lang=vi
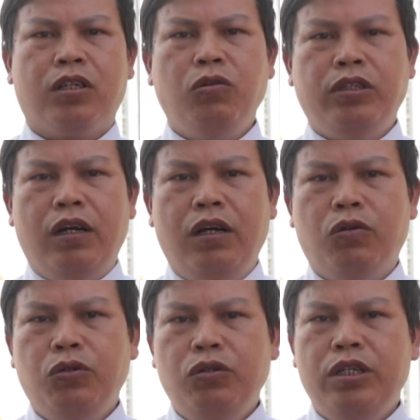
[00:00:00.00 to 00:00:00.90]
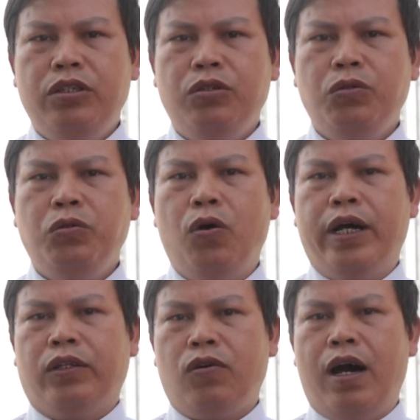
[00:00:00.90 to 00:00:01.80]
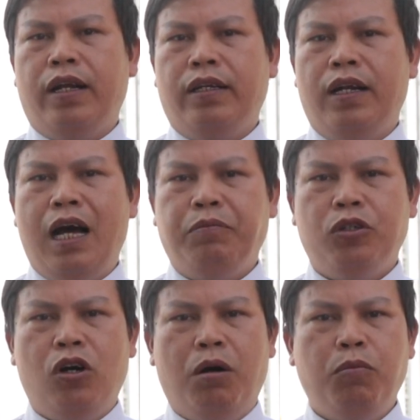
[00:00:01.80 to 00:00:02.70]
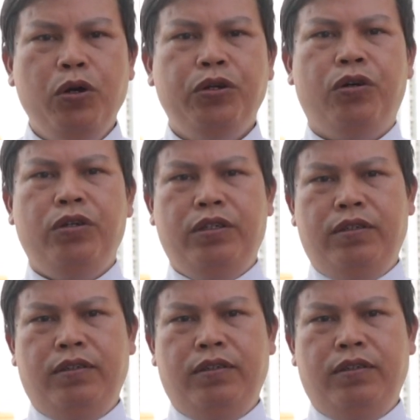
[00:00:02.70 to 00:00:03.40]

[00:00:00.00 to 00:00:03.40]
Câu trả lời của Chúa Giêsu hoàn toàn làm cho họ bối rối